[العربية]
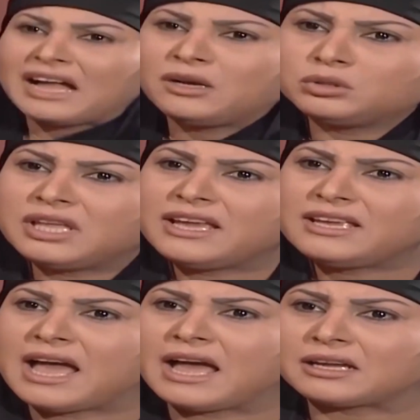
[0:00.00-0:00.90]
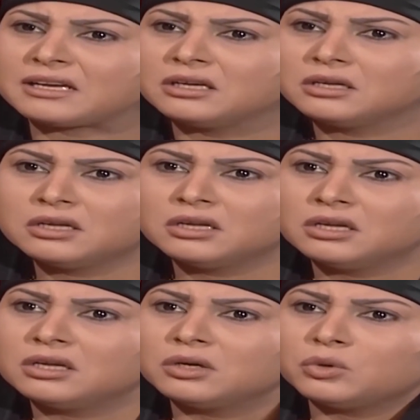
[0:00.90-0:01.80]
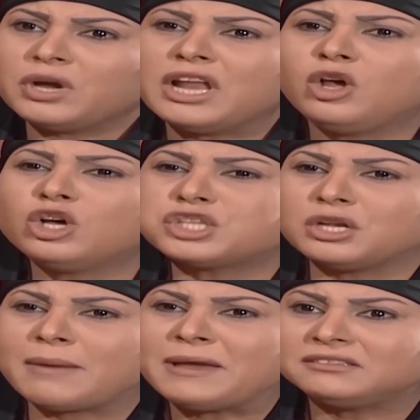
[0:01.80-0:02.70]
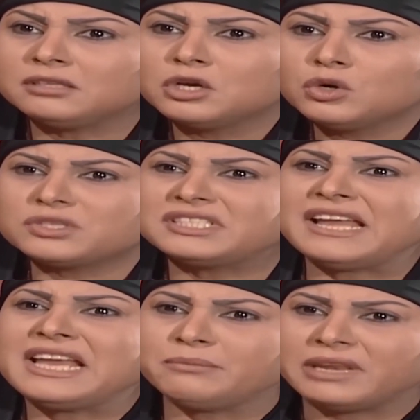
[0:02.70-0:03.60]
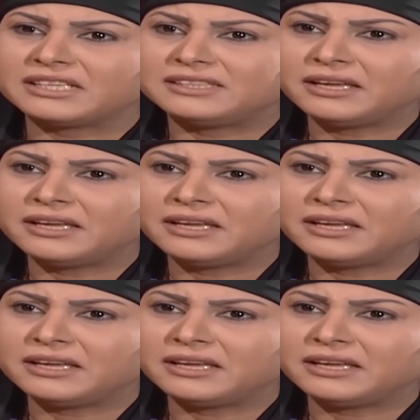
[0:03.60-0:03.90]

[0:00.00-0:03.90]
عقله ده هياك وايه اللي حصل يا بت وازاي يعمل